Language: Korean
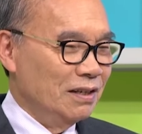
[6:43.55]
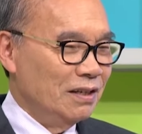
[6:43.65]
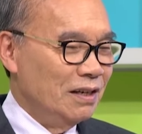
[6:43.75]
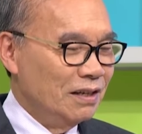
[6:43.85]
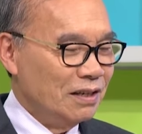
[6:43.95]

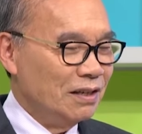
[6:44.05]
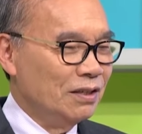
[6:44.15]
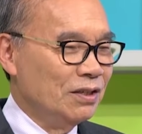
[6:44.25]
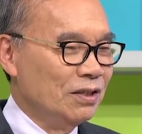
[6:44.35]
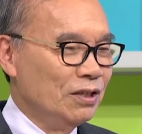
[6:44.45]

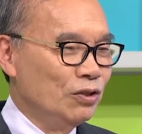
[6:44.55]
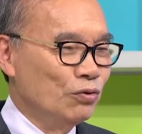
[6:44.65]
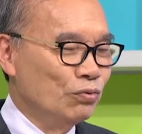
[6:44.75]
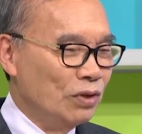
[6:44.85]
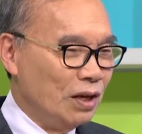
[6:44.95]
세상적인
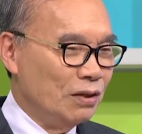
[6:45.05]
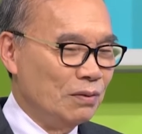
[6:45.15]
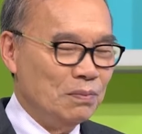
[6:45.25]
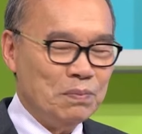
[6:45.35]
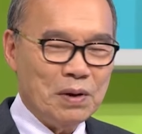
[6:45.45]
수단,
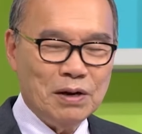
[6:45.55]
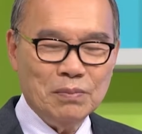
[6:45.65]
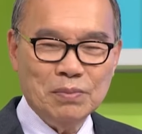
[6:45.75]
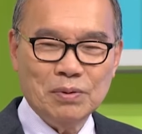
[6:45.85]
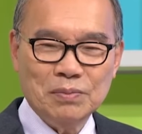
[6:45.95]

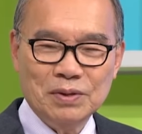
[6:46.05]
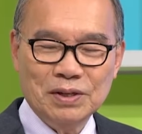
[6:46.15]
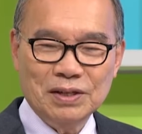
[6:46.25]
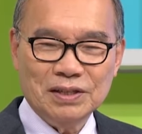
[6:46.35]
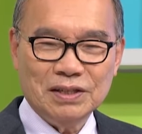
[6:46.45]
방법,
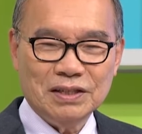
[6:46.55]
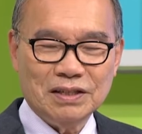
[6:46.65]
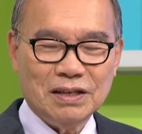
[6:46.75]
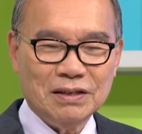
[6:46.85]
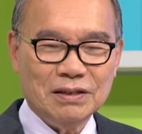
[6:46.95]

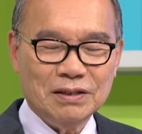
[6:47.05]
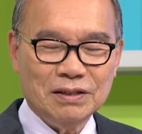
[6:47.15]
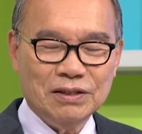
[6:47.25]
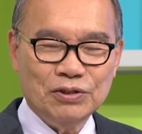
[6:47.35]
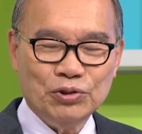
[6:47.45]
세상
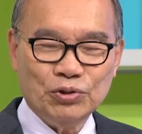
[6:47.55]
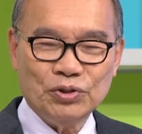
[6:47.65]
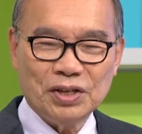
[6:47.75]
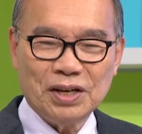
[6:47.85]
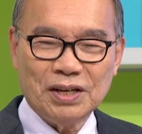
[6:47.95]
것을
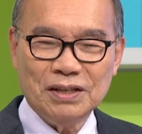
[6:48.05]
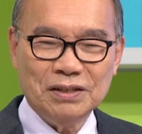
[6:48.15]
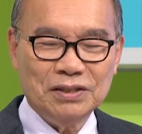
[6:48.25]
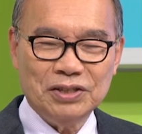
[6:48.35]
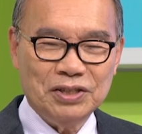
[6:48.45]

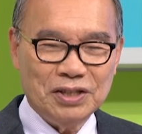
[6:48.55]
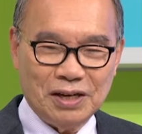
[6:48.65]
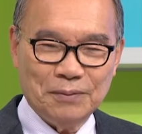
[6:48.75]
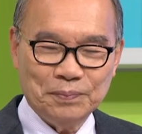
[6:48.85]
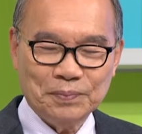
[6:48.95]
쫓아가는 것이다.